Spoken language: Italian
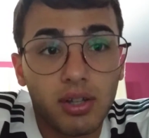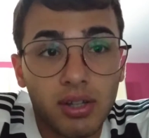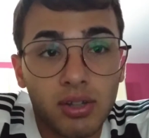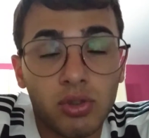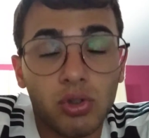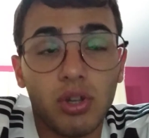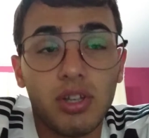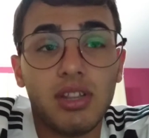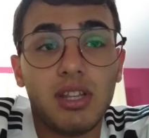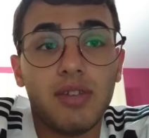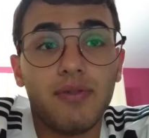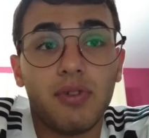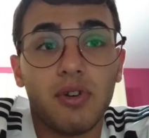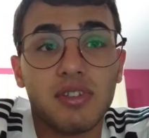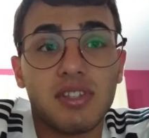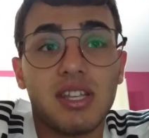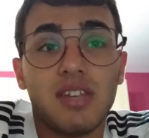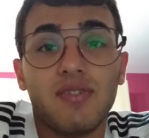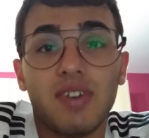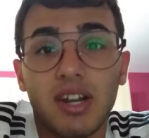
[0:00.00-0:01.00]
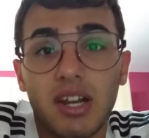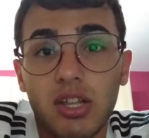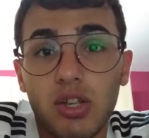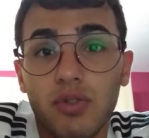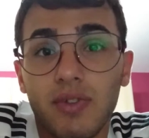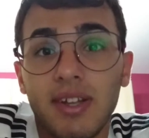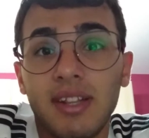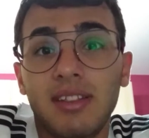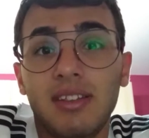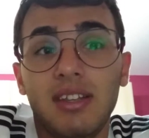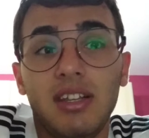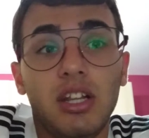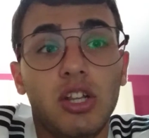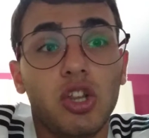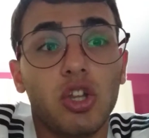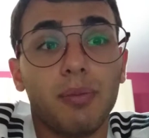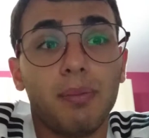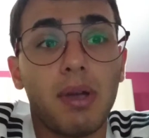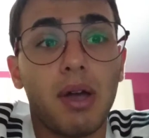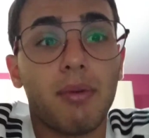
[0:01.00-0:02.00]
Noi tifosi veri juventini
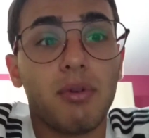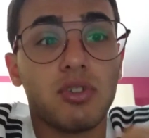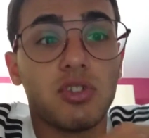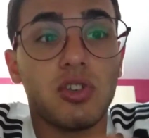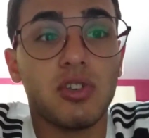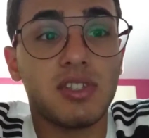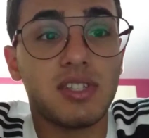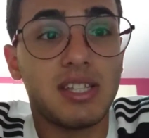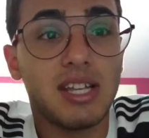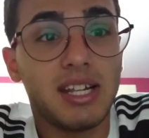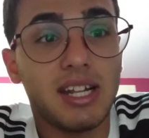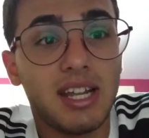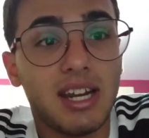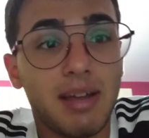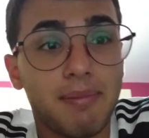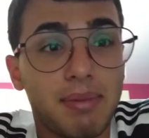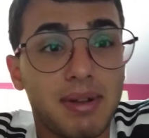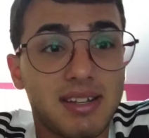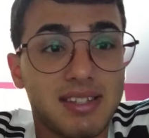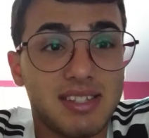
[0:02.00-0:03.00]
dobbiamo sostenere per